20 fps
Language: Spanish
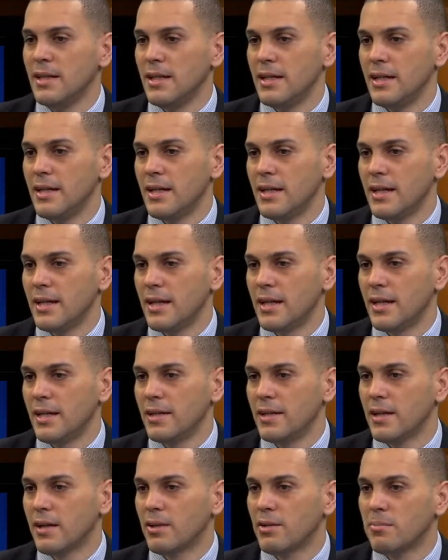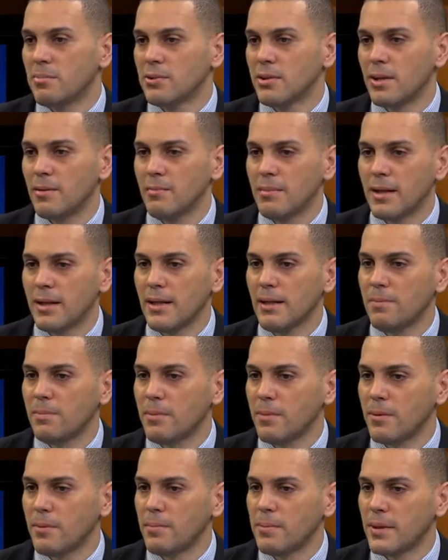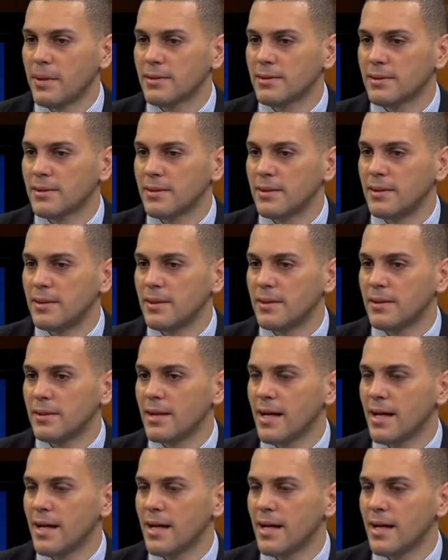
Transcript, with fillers: Eh, y de cómo también las propias eh,